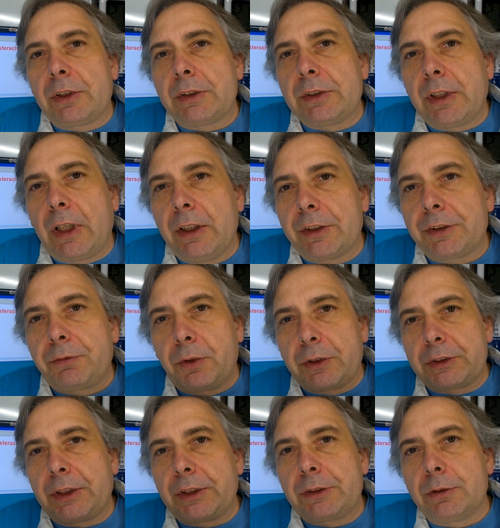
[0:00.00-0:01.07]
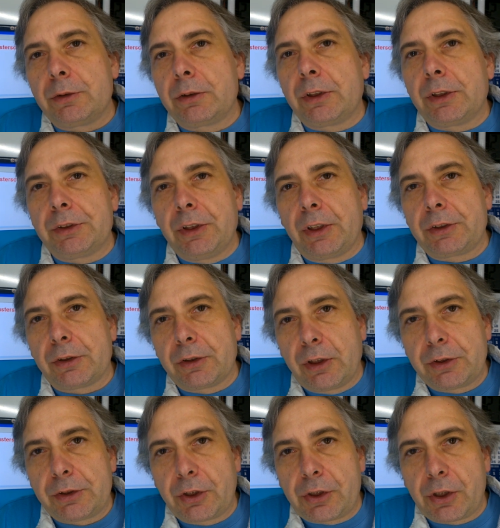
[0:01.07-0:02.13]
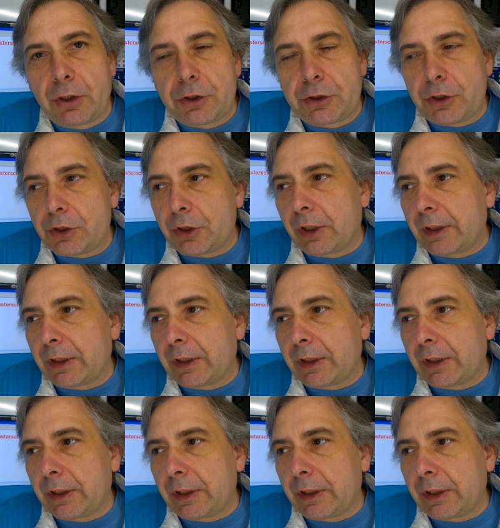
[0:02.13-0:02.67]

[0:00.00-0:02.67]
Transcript: Das sind alles Fortsetzungen des nationalsozialistischen